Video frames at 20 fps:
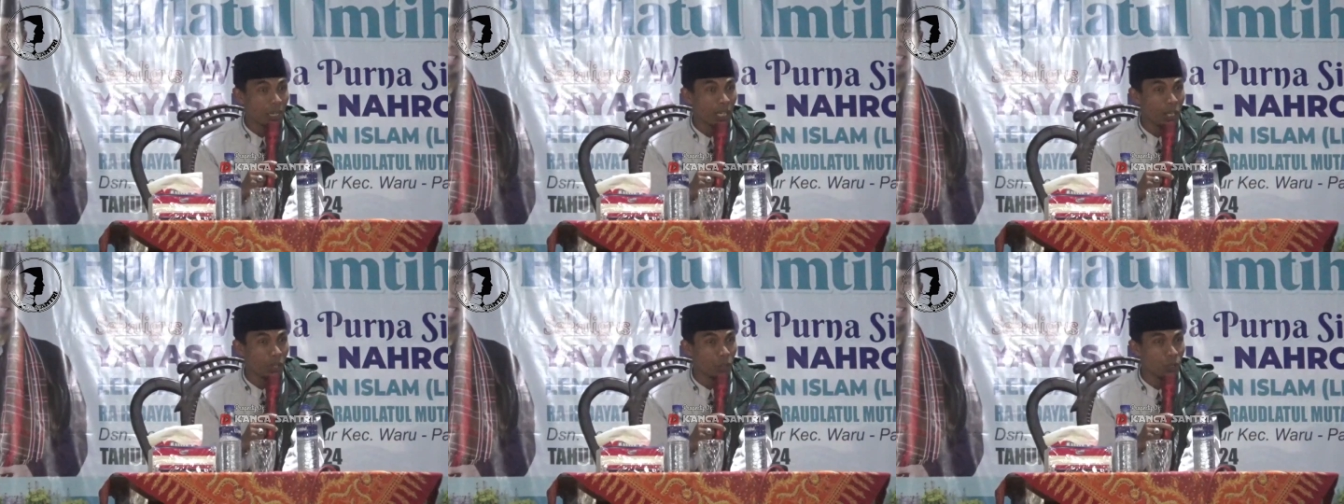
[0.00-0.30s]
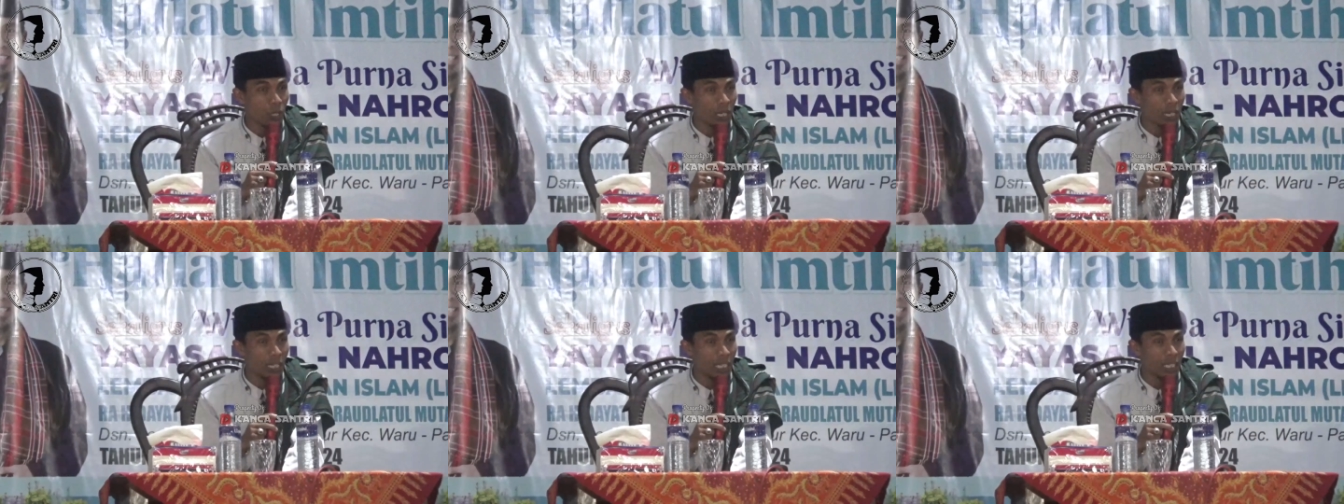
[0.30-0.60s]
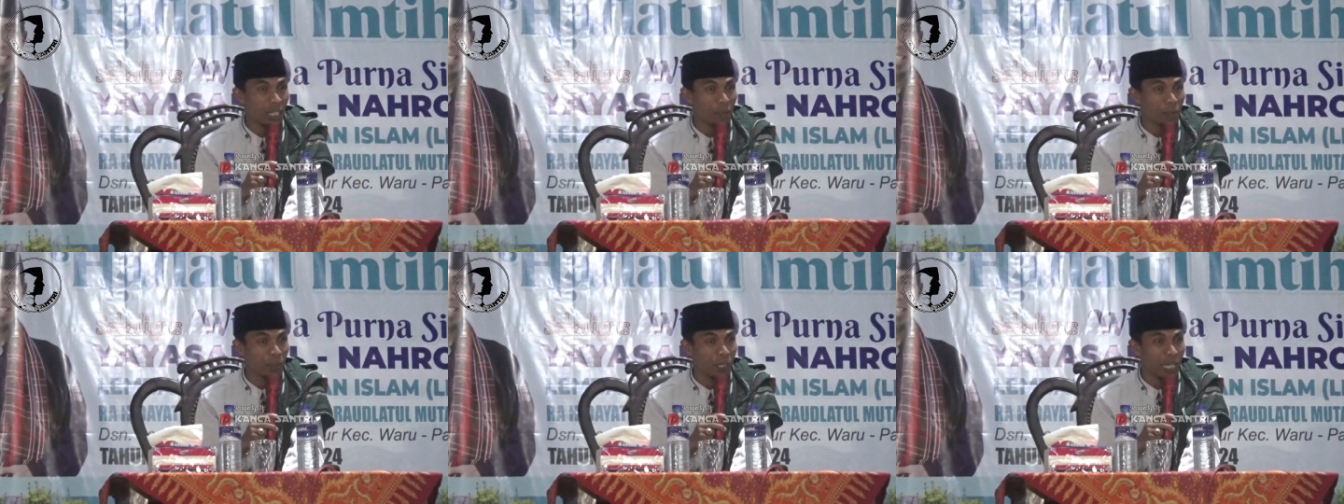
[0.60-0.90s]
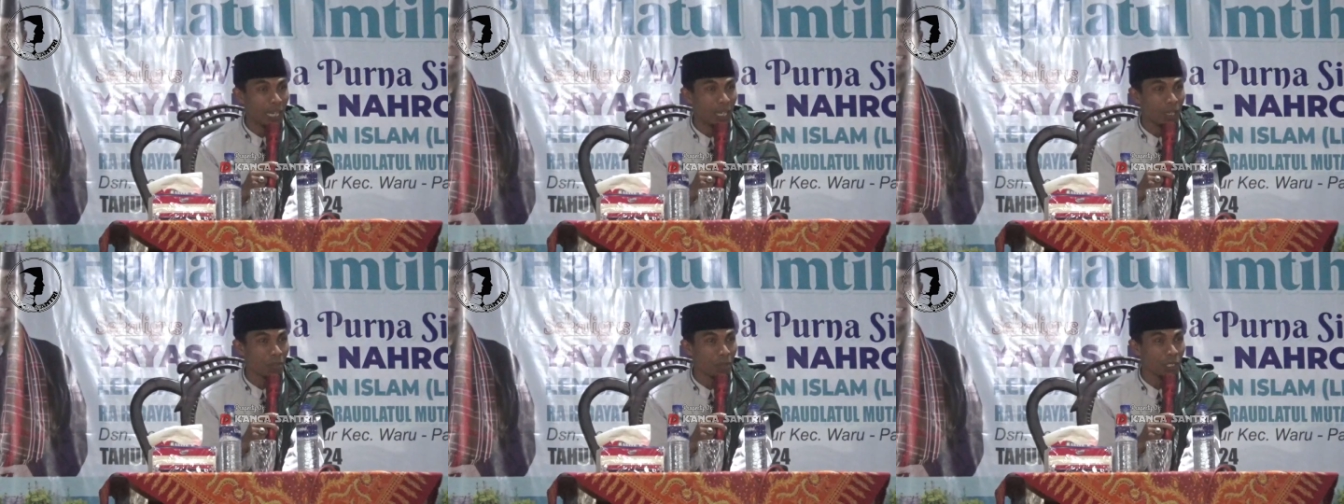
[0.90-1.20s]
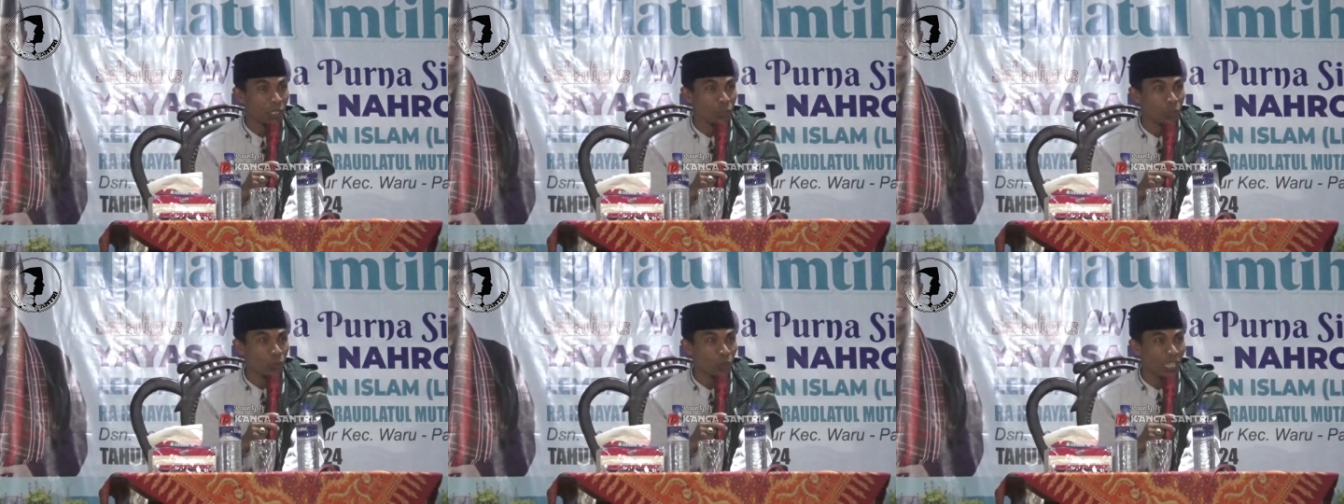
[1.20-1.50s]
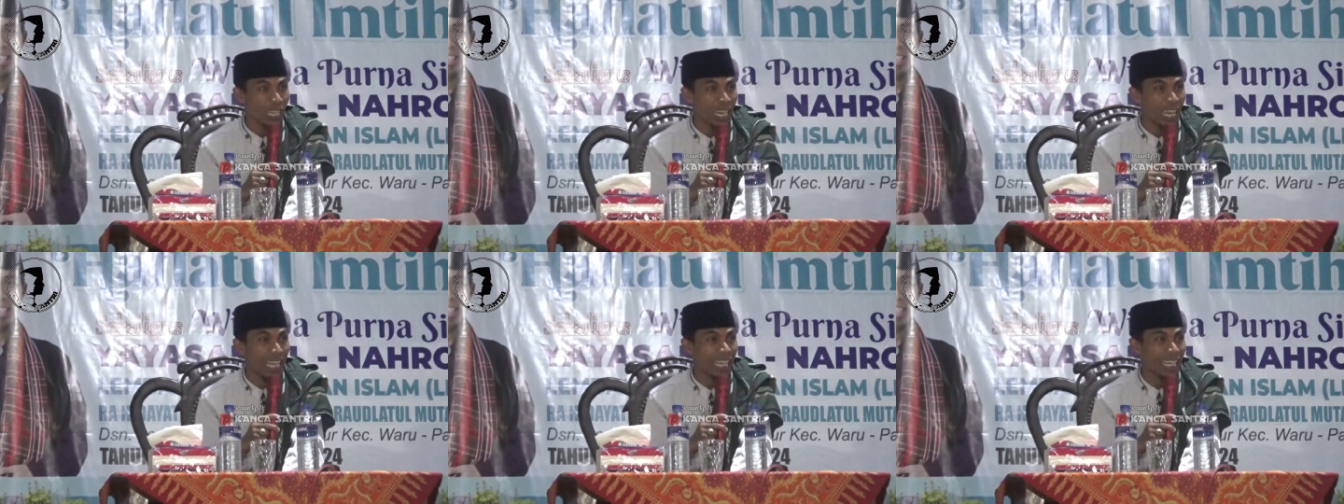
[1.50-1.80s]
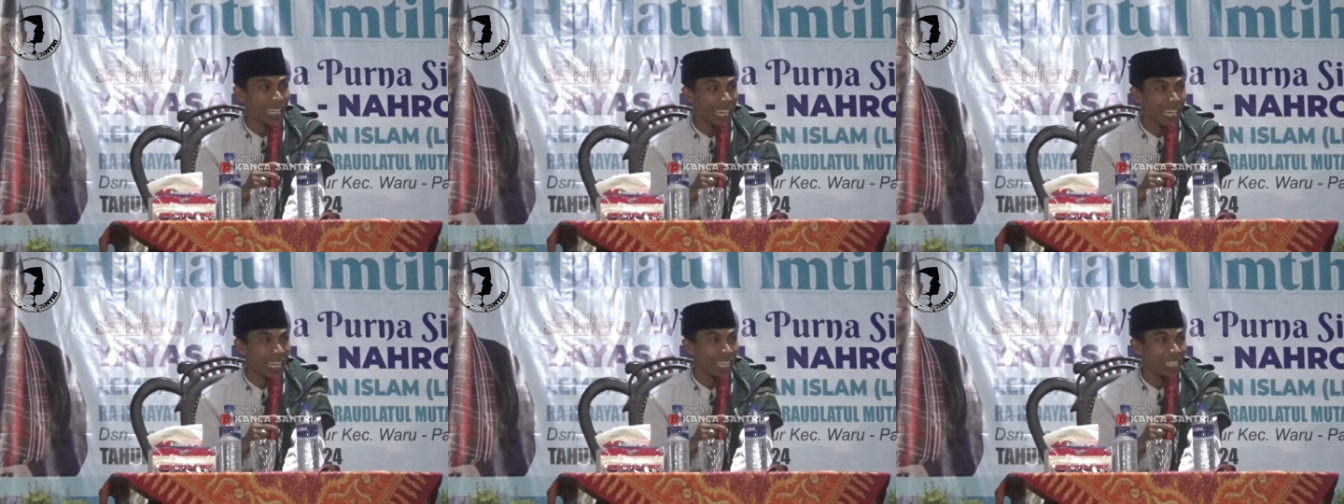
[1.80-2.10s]
maka orang nikah bakal masuk
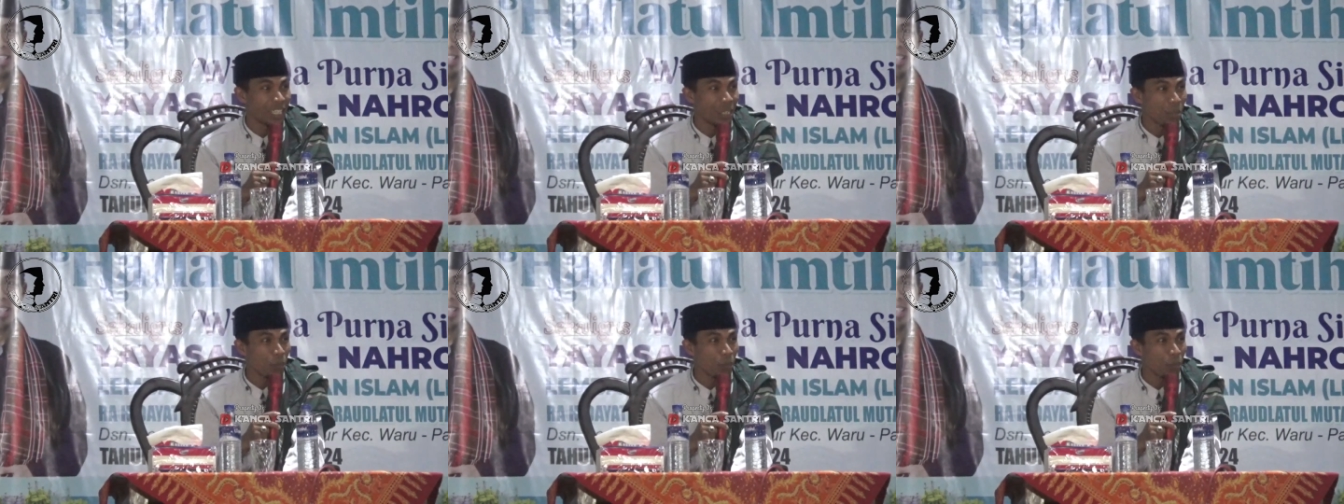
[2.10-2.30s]
neraka